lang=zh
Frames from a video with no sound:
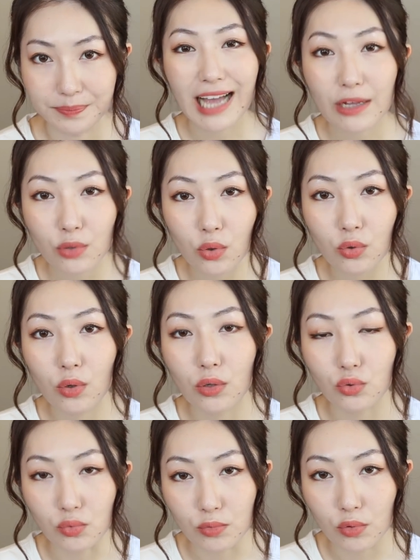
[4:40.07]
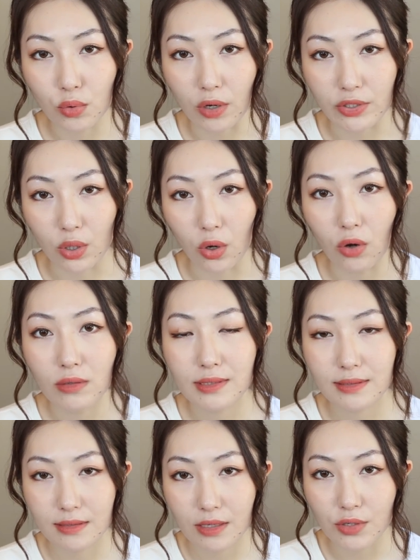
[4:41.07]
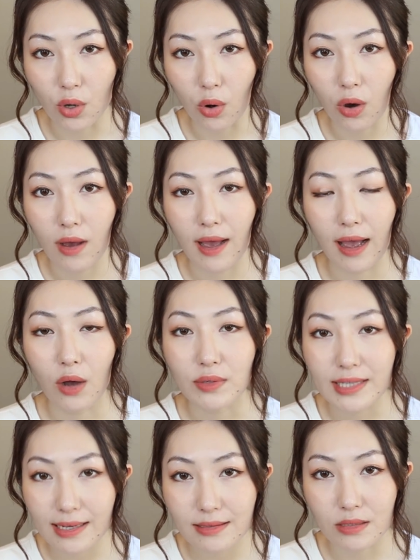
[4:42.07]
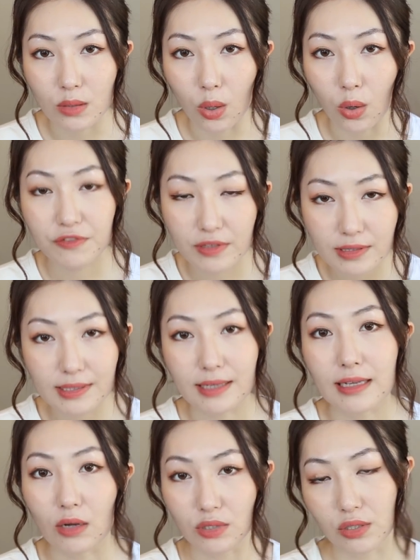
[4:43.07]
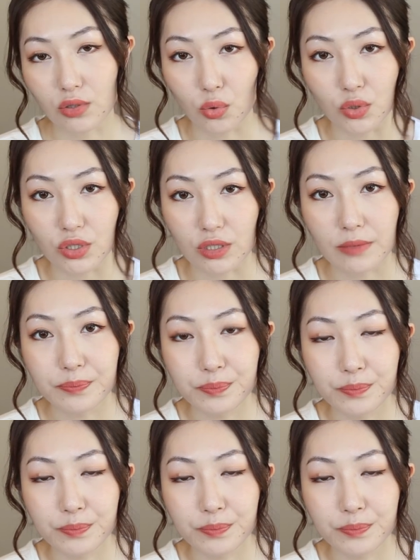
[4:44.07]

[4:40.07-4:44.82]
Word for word: 它通过乳木果油、杏仁油还有椰子油分解掉这个油脂。